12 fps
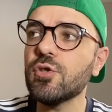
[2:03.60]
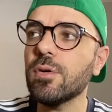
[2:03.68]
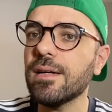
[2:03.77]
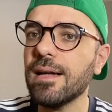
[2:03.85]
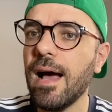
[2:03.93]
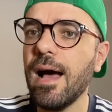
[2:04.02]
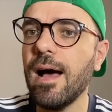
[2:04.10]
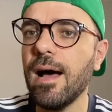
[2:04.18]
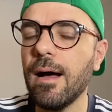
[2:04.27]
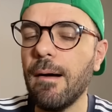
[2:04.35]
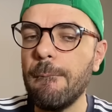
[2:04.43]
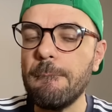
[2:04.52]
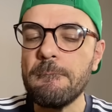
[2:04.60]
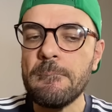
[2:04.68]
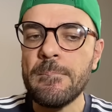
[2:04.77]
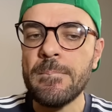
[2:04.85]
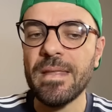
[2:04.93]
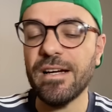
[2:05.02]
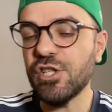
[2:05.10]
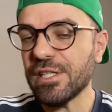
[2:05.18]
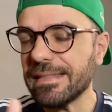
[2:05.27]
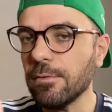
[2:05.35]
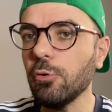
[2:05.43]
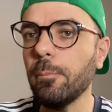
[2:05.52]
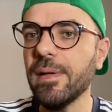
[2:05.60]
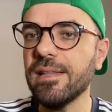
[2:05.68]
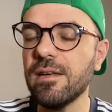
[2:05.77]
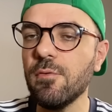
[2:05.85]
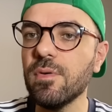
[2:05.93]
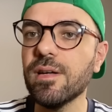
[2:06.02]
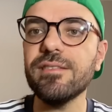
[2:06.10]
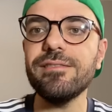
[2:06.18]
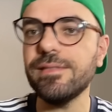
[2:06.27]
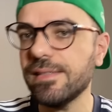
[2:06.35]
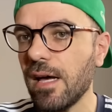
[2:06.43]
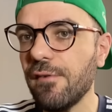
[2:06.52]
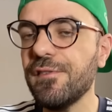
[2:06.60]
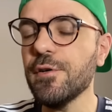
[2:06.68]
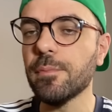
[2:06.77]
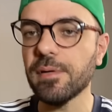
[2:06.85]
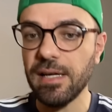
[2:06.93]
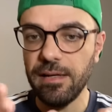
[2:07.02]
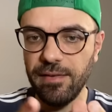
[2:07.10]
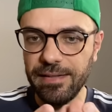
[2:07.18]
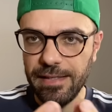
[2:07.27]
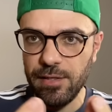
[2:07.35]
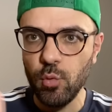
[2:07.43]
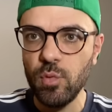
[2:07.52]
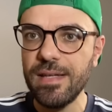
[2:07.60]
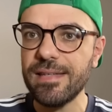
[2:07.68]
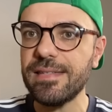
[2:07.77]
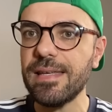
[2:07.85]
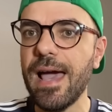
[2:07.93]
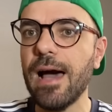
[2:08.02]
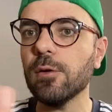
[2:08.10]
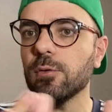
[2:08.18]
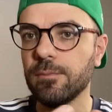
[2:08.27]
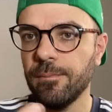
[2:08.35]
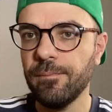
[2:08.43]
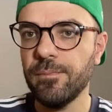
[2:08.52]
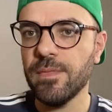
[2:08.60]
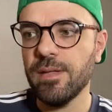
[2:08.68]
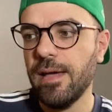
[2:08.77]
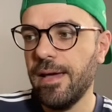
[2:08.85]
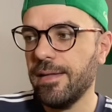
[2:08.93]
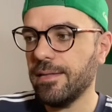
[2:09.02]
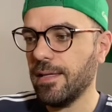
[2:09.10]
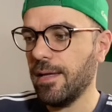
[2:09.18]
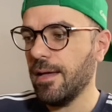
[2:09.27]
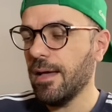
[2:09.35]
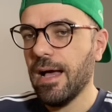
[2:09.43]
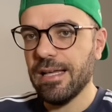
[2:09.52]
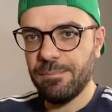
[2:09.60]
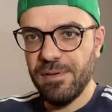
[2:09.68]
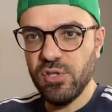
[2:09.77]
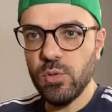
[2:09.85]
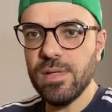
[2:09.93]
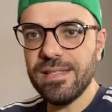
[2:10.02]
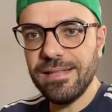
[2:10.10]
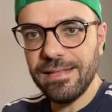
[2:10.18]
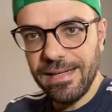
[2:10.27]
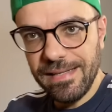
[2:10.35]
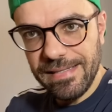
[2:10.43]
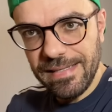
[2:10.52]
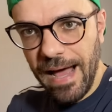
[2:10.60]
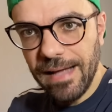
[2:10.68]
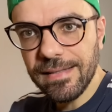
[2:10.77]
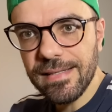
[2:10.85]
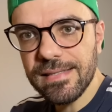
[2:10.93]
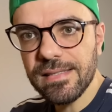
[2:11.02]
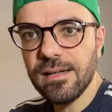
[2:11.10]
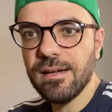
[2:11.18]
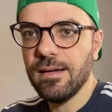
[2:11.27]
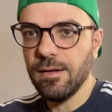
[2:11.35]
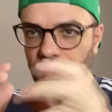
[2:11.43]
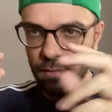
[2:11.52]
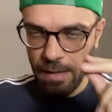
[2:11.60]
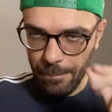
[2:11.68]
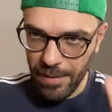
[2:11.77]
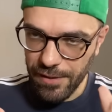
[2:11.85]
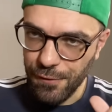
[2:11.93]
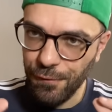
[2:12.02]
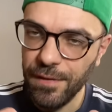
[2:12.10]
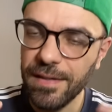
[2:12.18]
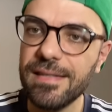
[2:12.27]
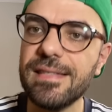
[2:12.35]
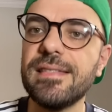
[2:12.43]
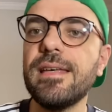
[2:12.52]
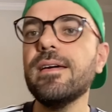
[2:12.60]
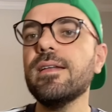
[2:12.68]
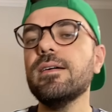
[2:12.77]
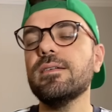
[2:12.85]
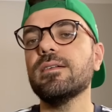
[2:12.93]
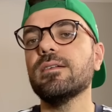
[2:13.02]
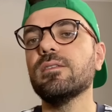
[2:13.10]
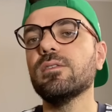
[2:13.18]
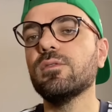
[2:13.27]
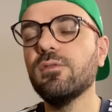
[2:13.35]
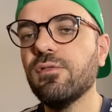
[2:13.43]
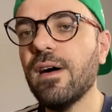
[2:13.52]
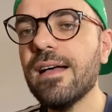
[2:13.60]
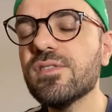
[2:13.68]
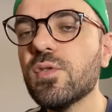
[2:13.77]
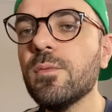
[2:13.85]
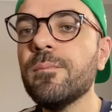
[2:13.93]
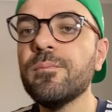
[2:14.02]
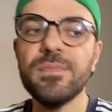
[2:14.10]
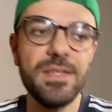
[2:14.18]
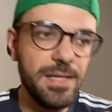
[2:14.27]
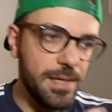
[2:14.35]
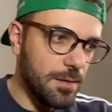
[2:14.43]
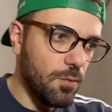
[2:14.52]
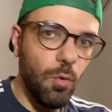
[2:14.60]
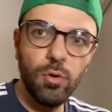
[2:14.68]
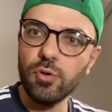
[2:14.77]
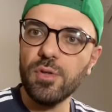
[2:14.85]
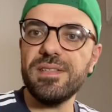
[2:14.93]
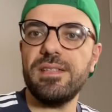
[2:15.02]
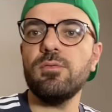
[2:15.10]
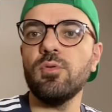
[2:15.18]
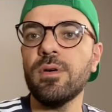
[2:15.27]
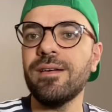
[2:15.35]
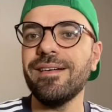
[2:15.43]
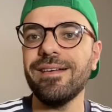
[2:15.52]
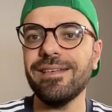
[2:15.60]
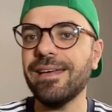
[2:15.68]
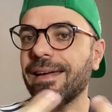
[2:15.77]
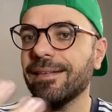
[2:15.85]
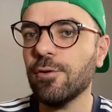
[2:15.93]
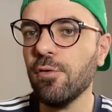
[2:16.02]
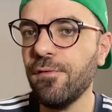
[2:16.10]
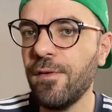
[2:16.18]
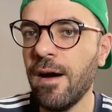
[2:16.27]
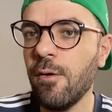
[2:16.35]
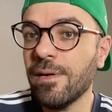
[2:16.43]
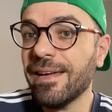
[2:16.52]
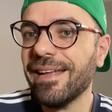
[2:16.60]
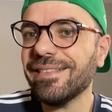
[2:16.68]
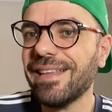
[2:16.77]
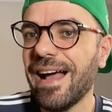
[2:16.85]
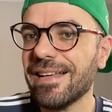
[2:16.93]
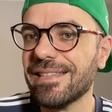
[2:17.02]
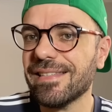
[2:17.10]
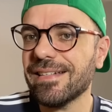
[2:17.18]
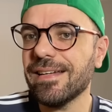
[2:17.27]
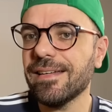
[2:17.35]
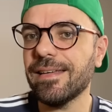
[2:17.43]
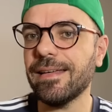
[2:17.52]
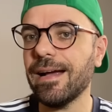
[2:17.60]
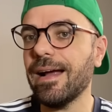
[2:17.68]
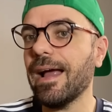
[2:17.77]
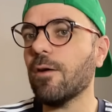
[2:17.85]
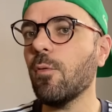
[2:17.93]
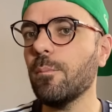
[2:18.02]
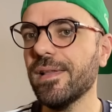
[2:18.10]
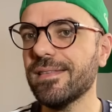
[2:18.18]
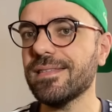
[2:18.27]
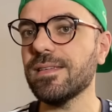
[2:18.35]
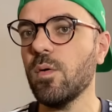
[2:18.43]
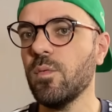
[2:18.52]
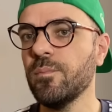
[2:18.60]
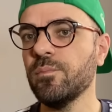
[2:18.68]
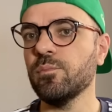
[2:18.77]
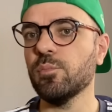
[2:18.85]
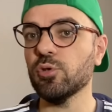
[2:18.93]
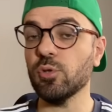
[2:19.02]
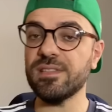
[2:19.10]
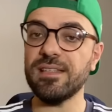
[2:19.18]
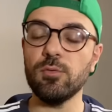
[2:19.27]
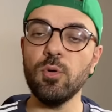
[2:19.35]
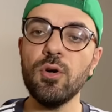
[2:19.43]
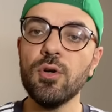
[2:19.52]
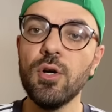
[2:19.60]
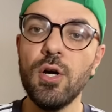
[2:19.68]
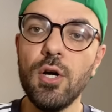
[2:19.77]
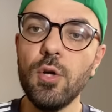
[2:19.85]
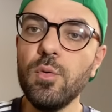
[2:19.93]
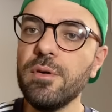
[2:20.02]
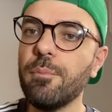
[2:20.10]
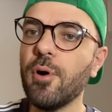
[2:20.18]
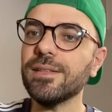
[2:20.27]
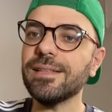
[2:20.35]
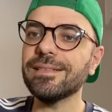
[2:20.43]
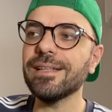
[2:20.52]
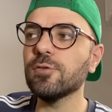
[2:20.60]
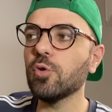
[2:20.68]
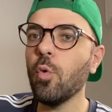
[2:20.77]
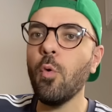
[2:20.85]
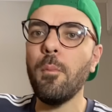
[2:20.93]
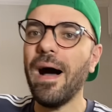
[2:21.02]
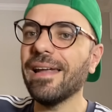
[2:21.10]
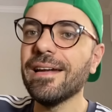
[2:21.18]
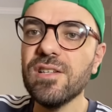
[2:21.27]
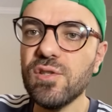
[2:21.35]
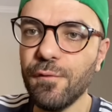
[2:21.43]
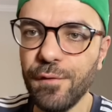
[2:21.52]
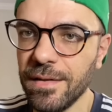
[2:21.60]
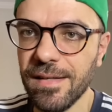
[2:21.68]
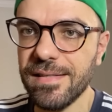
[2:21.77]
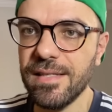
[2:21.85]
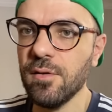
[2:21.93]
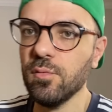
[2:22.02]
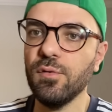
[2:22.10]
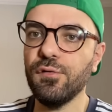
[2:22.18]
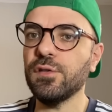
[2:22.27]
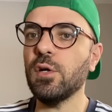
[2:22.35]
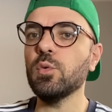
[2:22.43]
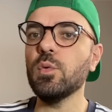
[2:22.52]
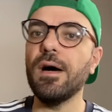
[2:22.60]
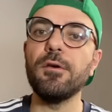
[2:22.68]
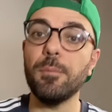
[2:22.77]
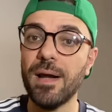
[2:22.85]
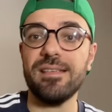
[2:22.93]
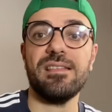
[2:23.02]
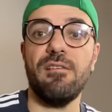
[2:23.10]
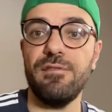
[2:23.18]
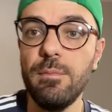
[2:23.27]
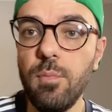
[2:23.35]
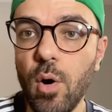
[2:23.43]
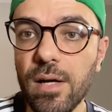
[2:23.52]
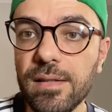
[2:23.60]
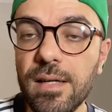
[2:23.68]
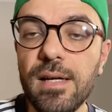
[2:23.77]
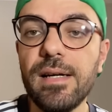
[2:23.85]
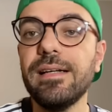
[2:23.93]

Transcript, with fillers: tornar a gestão do Pedrinho um grande desafio, porque ele vai ter que unir esse elo entre as pessoas interessadas na parte financeira do Vasco e o torcedor que quer troféu, que quer taça, que quer ganhar competição. Para o torcedor, não importa tanto o balanço financeiro no final do ano, para a SAF importa.